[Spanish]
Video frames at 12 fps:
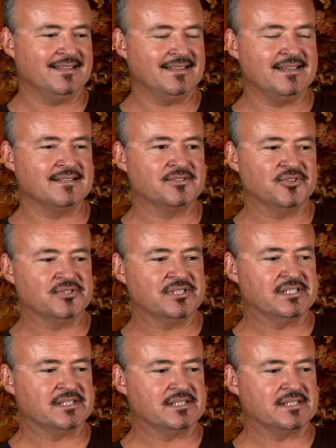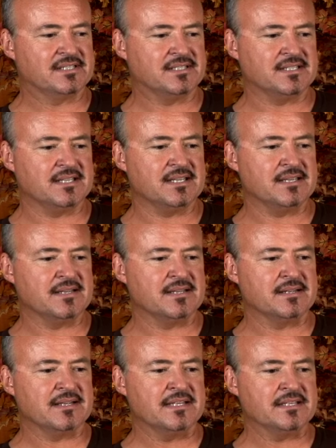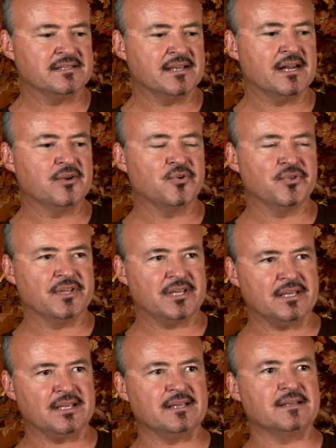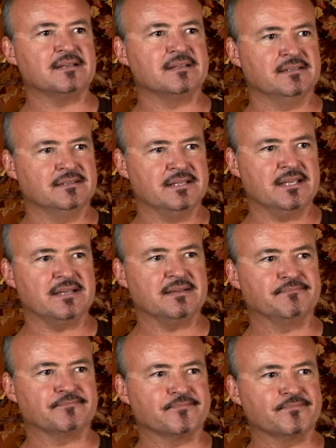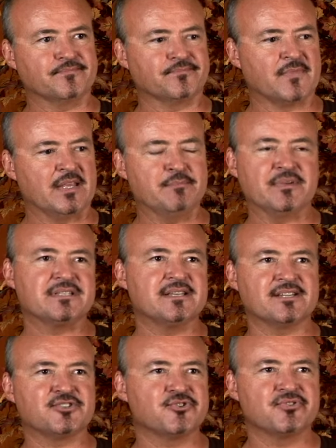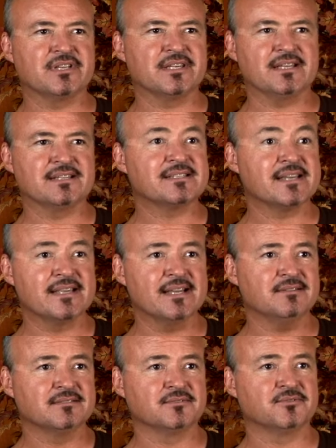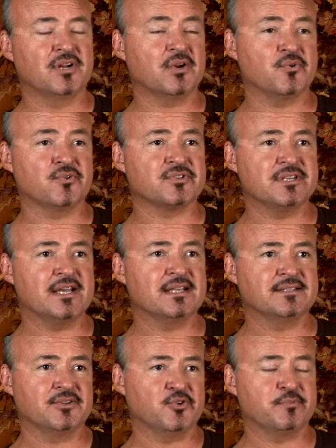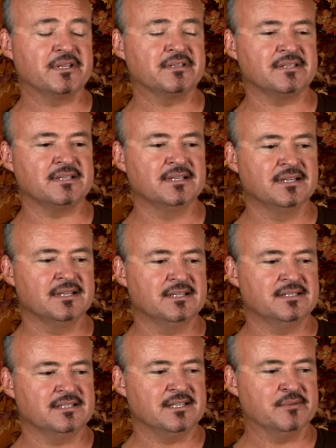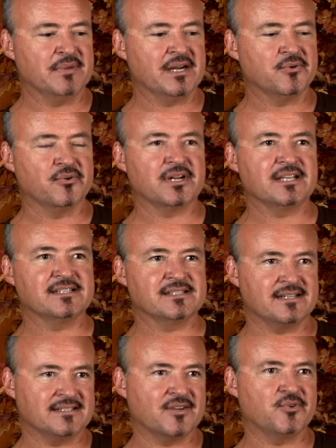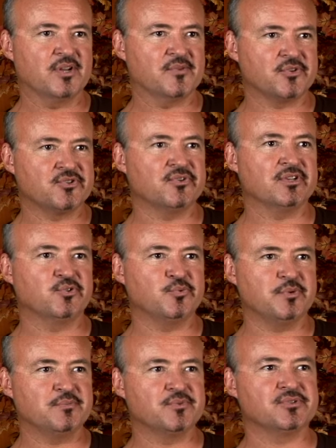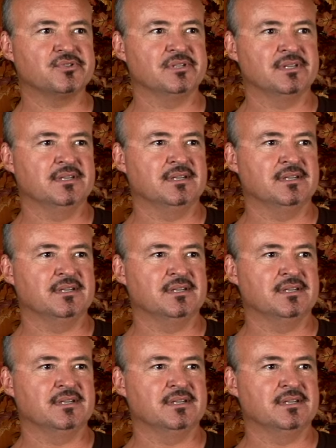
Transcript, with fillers: Y entonces este, hice algo de, investigación de quién es ella. No la conocía anteriormente. Sin embargo, gracias a esta colaboración que tuvimos,